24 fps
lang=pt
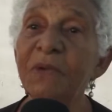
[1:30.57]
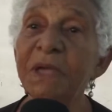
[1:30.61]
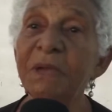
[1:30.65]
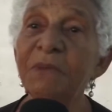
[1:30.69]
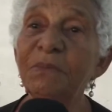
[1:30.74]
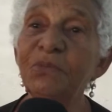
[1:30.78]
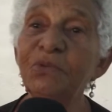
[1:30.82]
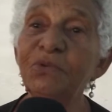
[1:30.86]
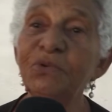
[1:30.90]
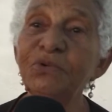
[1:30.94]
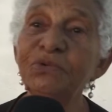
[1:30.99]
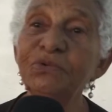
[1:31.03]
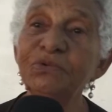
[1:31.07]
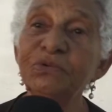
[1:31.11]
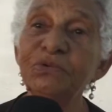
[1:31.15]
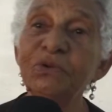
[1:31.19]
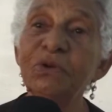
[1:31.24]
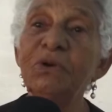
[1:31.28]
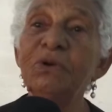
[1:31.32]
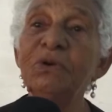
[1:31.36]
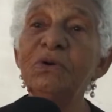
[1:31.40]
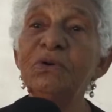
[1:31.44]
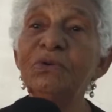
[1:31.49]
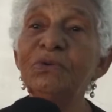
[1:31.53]
É muito
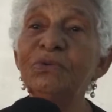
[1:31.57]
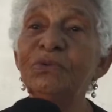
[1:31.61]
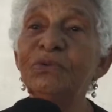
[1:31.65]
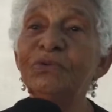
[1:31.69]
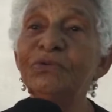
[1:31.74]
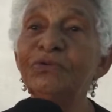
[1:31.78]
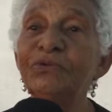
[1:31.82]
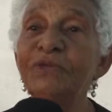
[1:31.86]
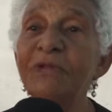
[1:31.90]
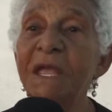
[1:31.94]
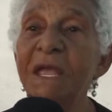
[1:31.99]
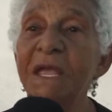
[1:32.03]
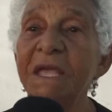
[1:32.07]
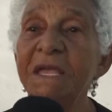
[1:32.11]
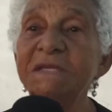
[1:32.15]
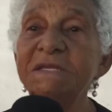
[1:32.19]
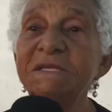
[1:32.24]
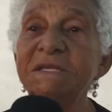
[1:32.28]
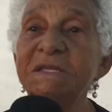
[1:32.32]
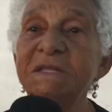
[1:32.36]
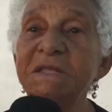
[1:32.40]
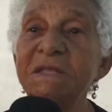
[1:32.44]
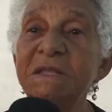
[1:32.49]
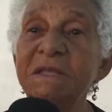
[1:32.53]
doloroso, né?
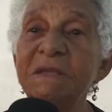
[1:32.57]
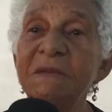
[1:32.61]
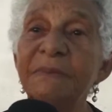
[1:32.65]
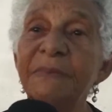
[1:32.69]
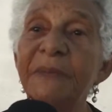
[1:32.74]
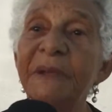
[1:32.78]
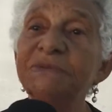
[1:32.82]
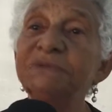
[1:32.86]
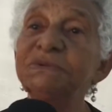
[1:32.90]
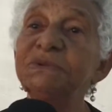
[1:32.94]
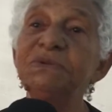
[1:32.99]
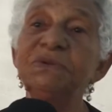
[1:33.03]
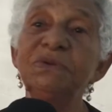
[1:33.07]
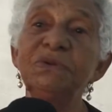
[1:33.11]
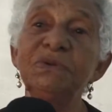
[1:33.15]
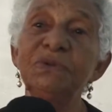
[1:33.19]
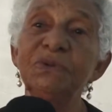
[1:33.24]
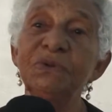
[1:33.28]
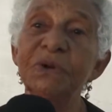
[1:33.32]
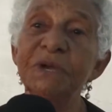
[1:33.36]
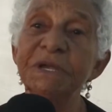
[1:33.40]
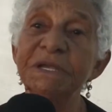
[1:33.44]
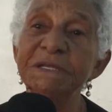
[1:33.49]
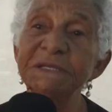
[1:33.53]
Esse dia para todos
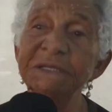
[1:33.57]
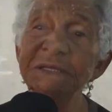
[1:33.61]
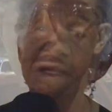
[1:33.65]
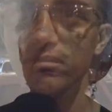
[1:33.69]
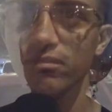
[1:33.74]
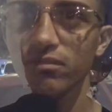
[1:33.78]
nós.